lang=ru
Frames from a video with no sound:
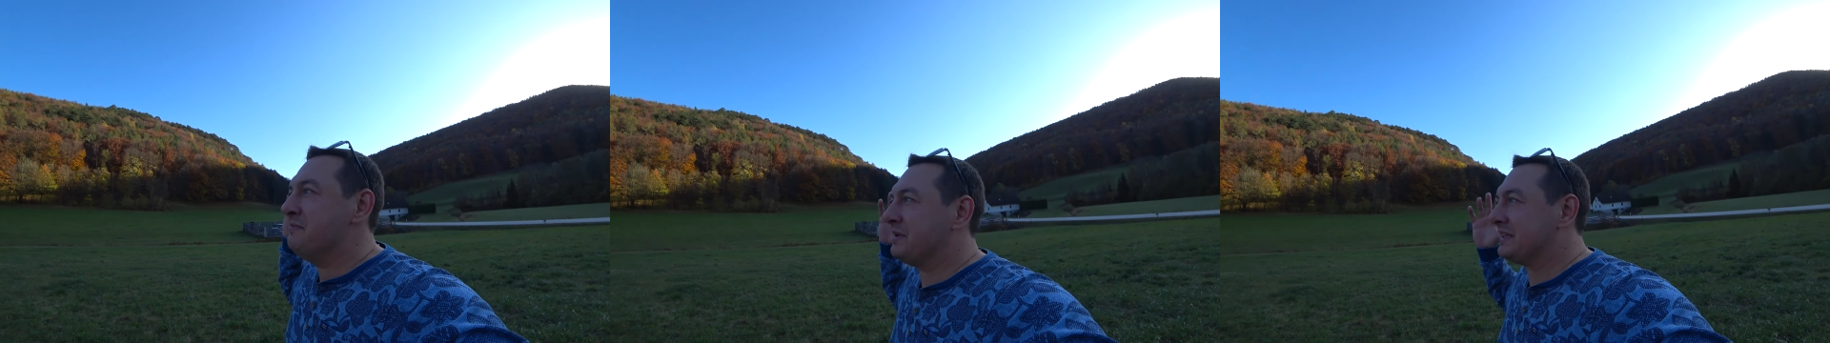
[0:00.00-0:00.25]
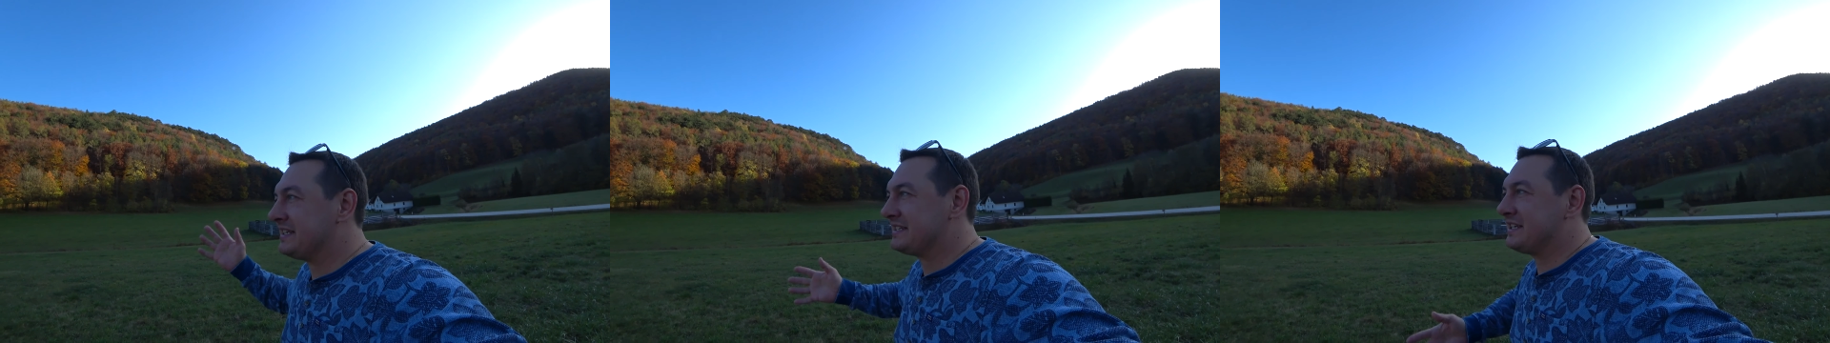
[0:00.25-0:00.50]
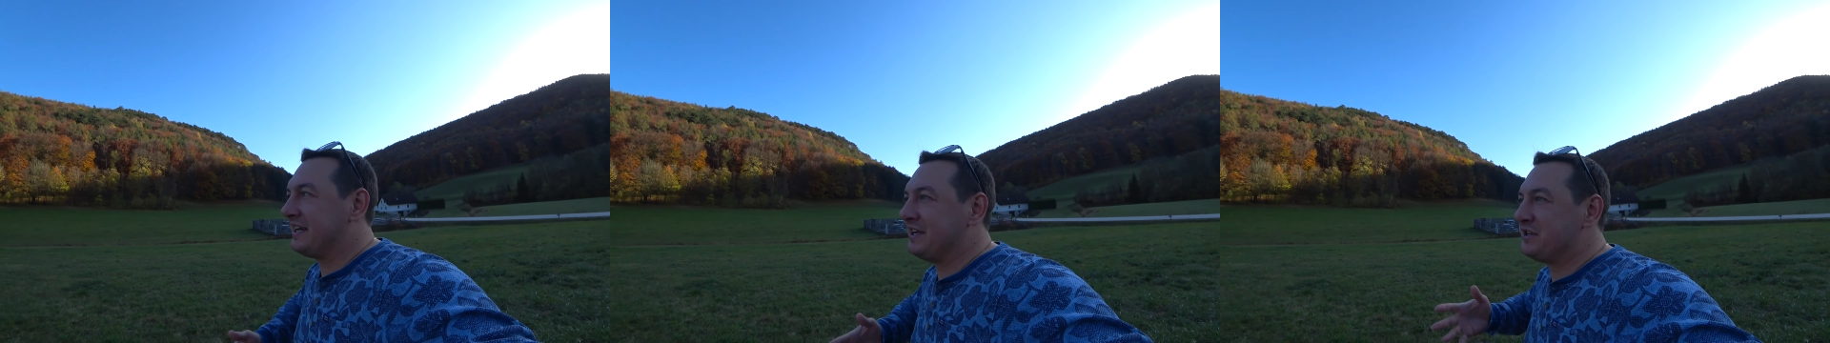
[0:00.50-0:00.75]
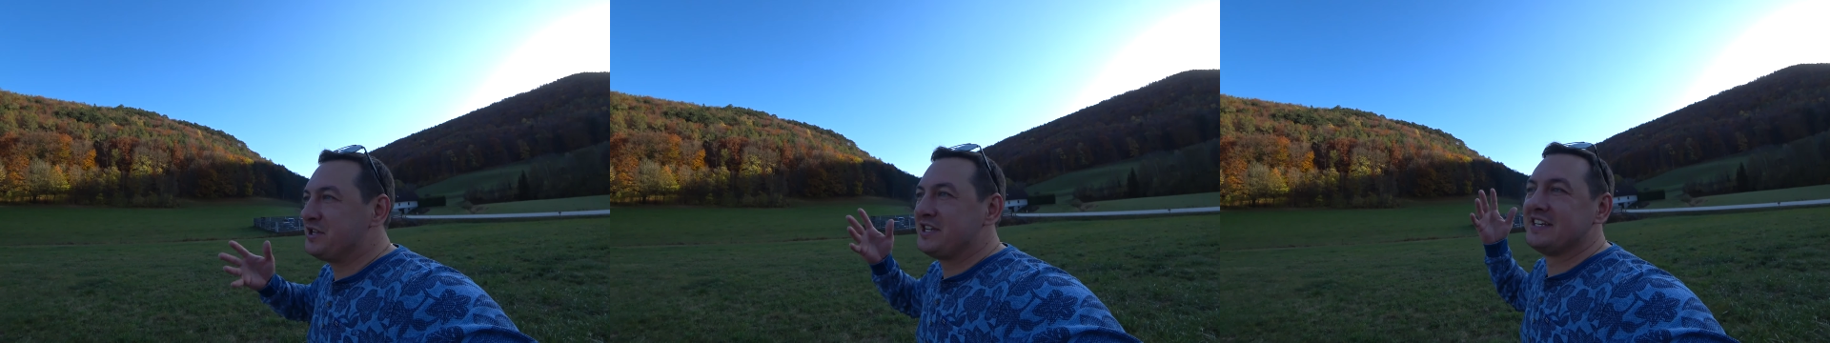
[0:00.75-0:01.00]

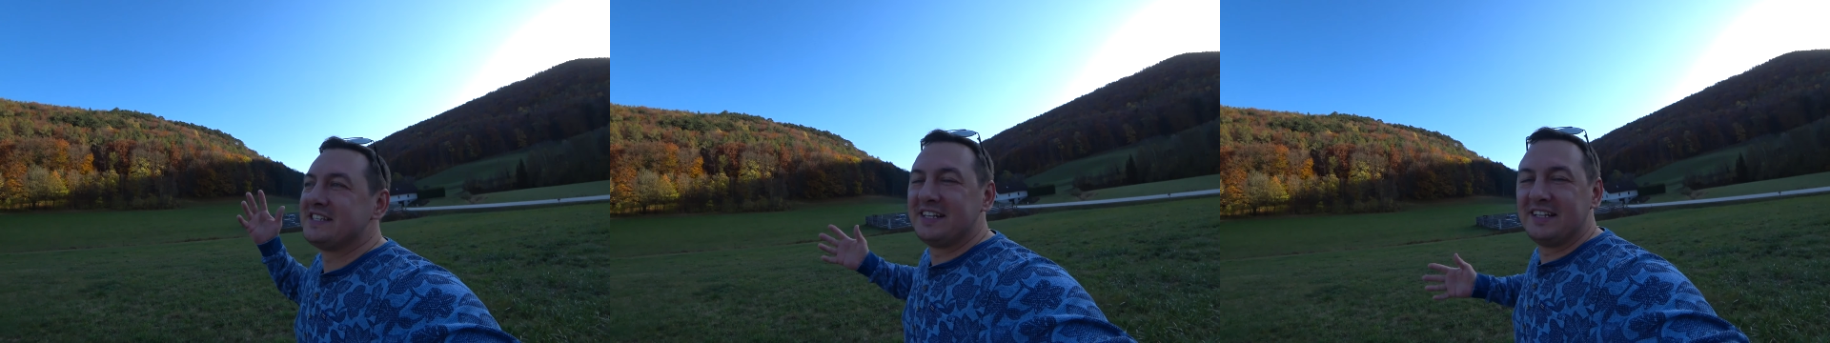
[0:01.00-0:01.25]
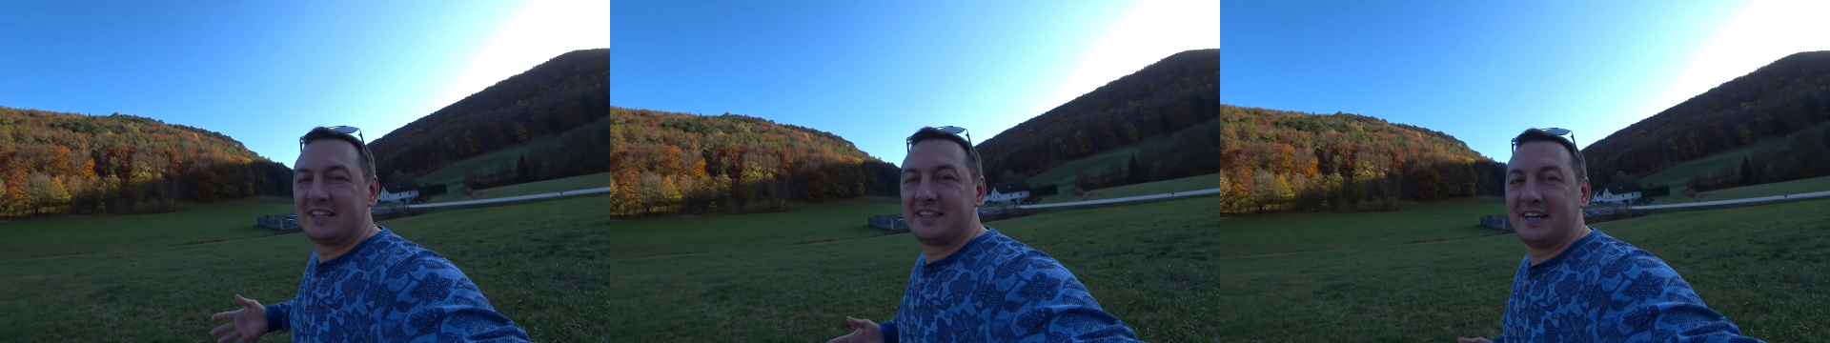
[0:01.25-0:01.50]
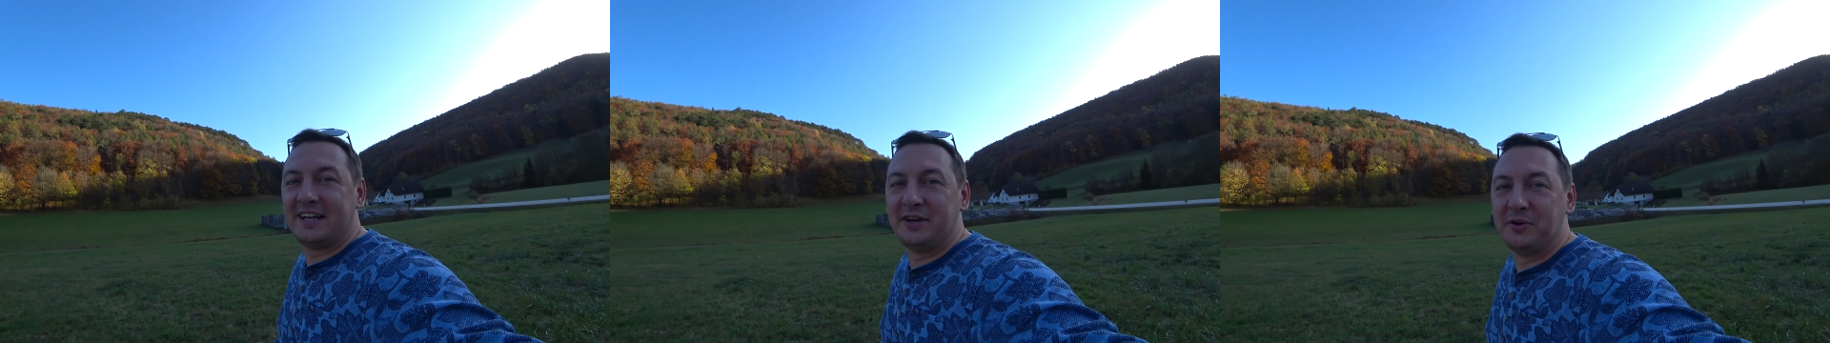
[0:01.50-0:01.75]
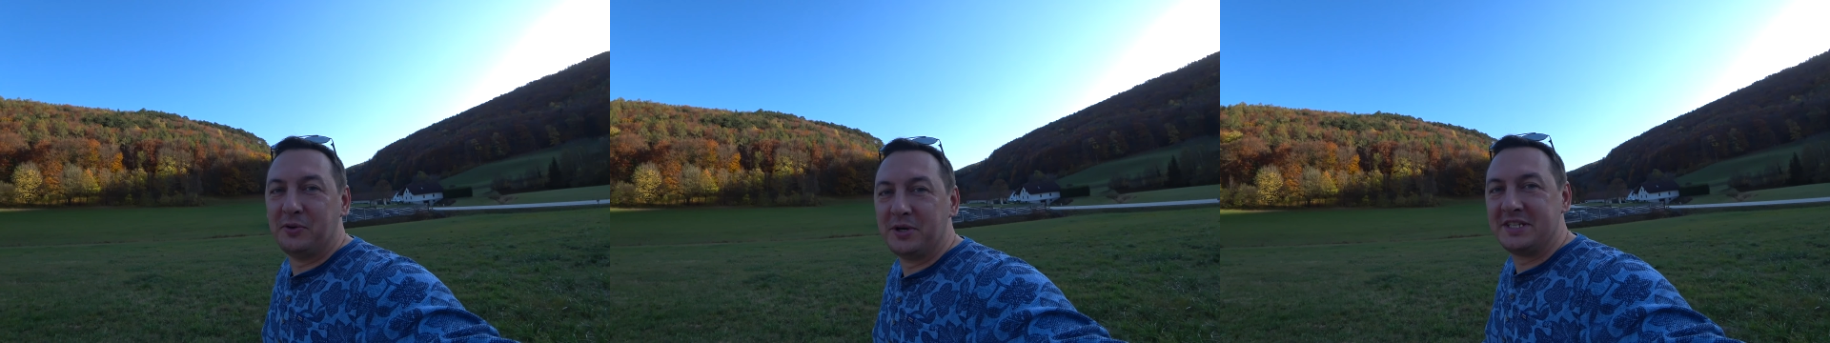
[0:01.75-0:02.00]
потрясающая
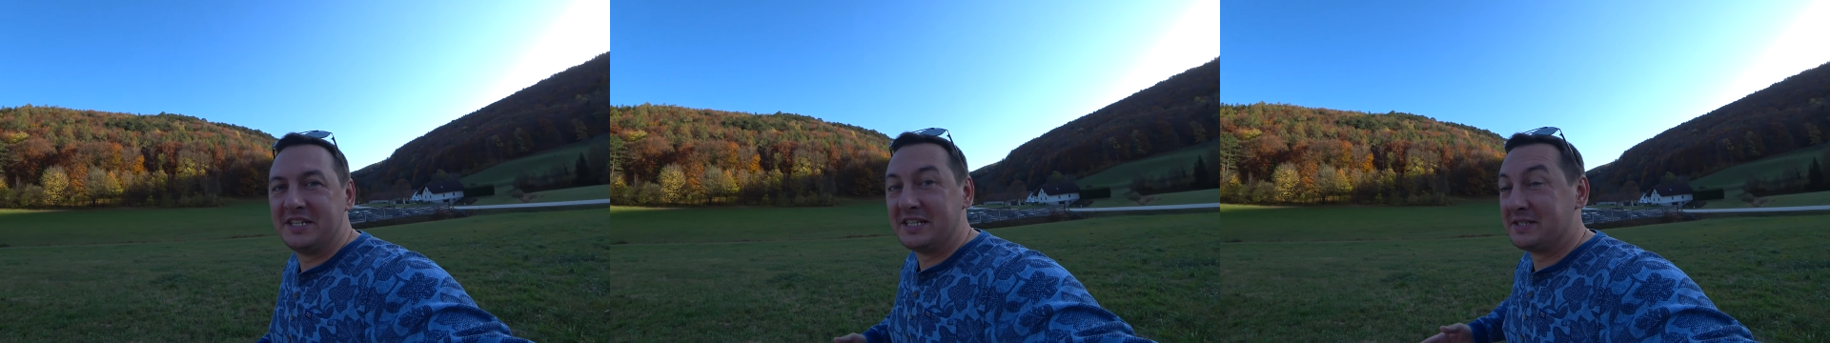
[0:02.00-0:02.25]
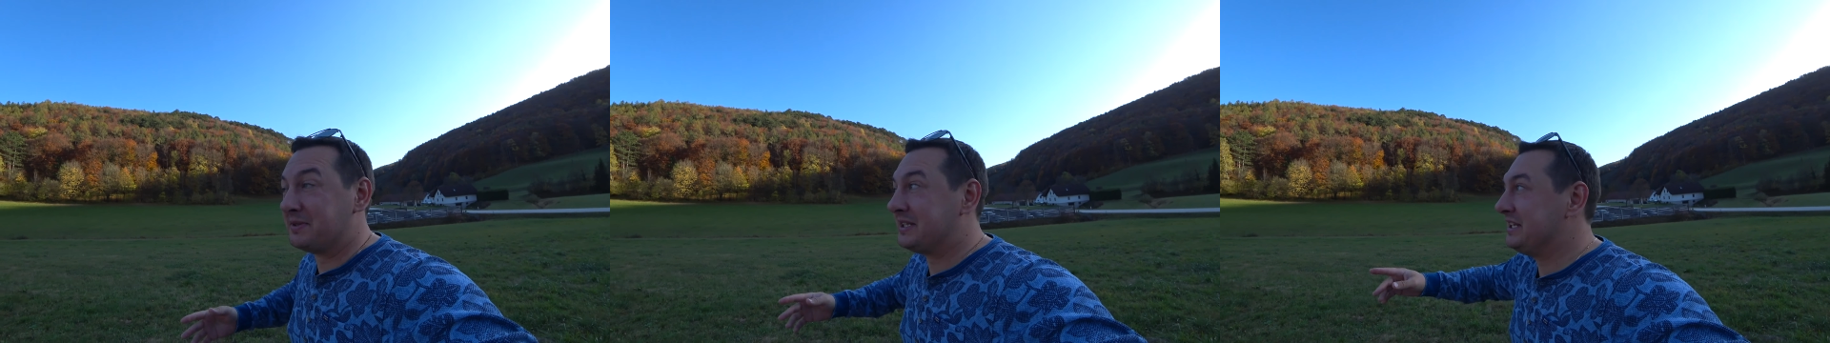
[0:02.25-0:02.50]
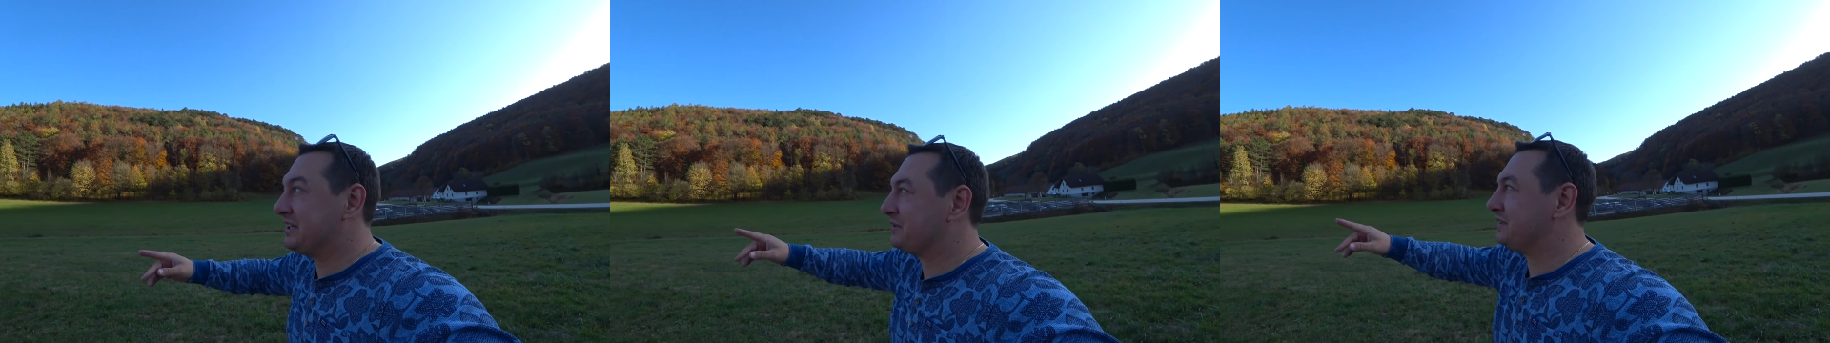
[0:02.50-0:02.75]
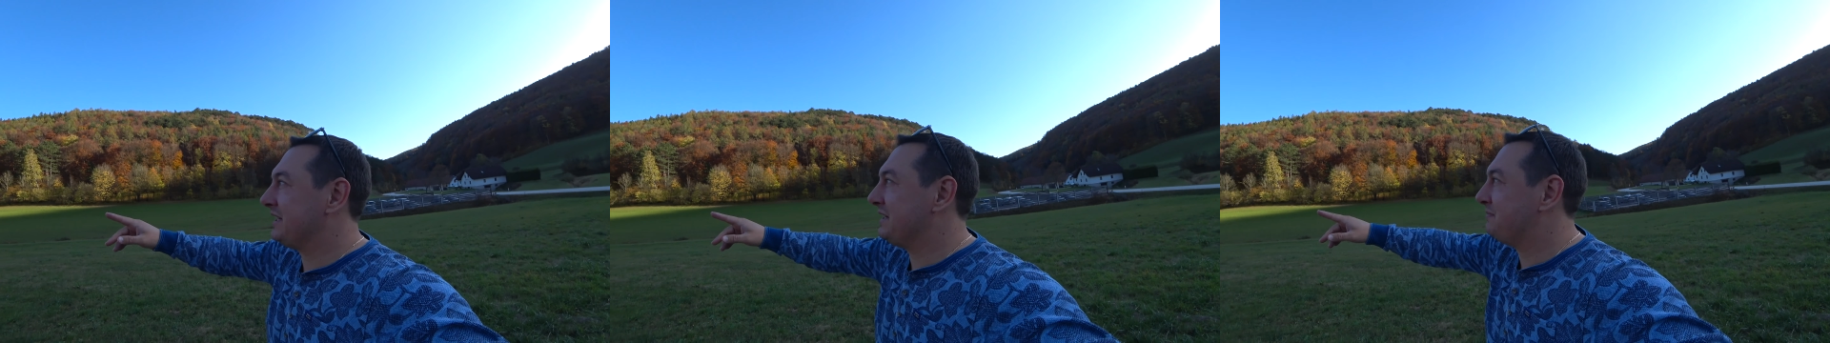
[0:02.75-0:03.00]
золотая осень. И смотрите,
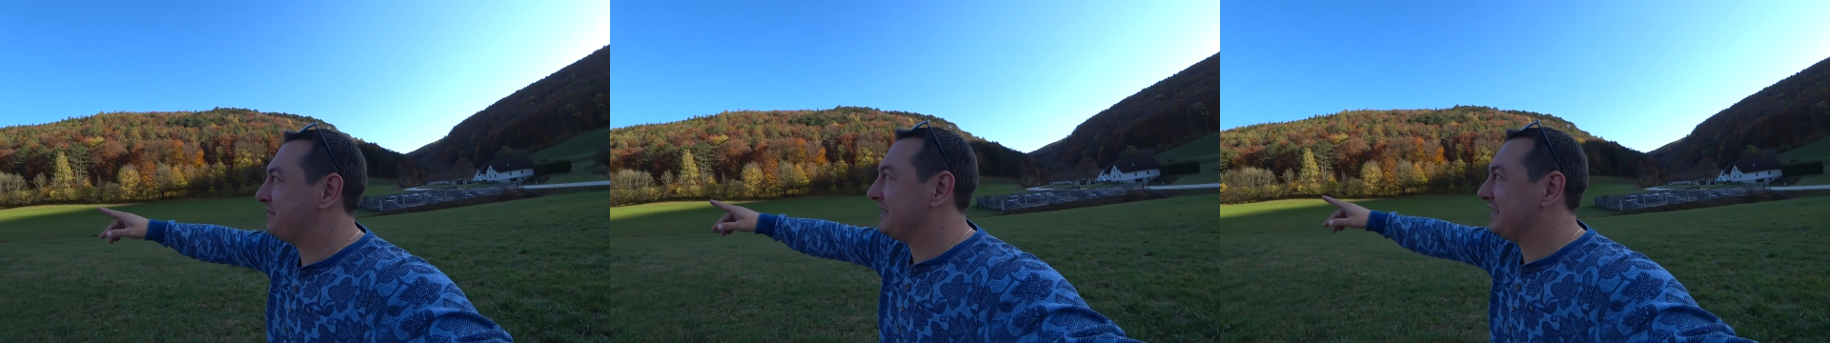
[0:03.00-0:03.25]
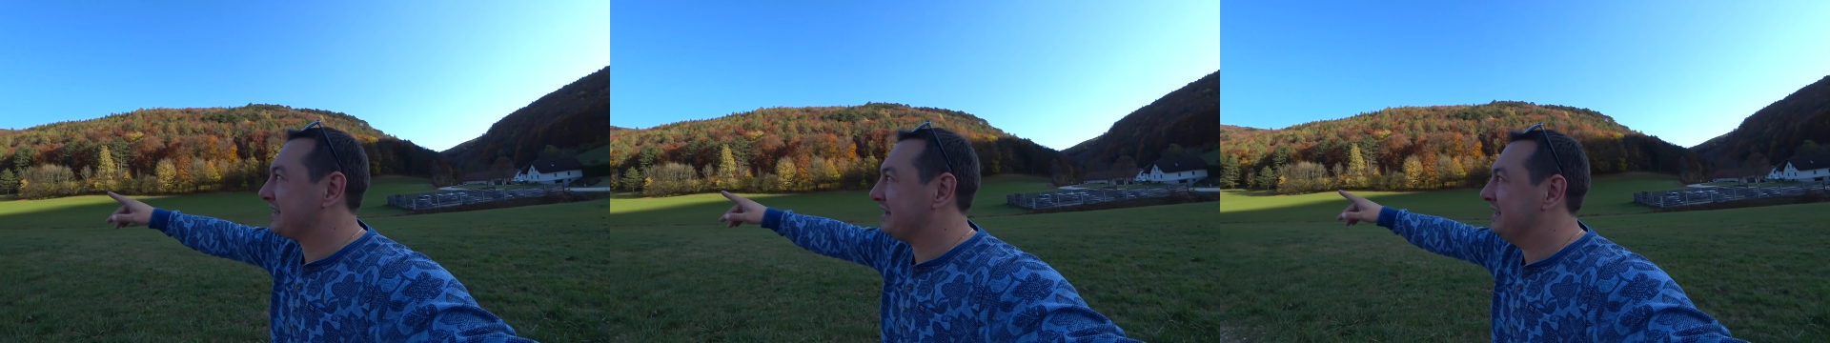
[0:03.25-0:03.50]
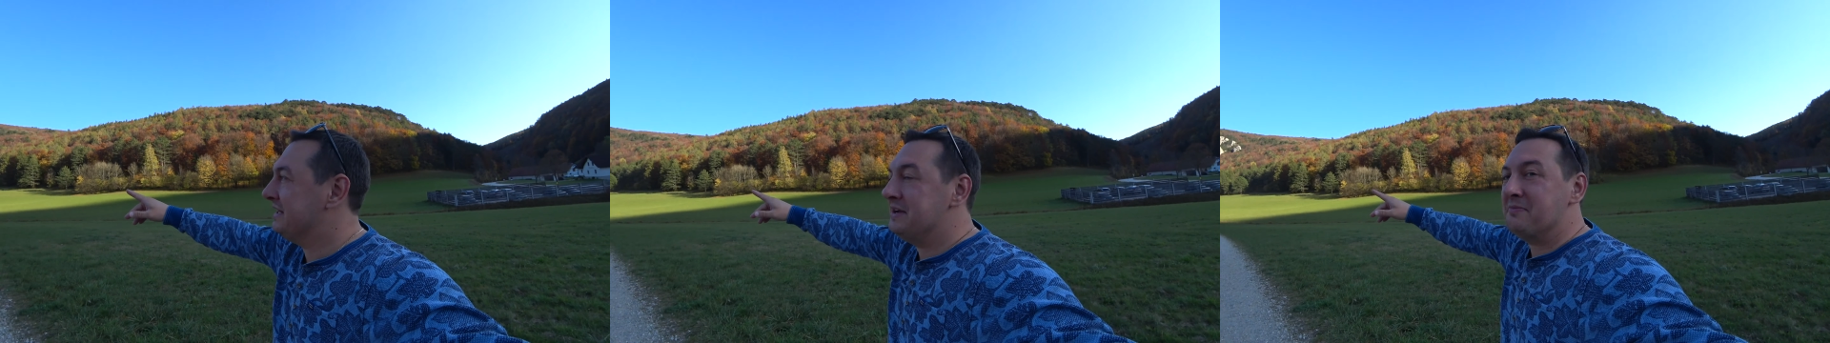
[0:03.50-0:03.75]
куда я приехал.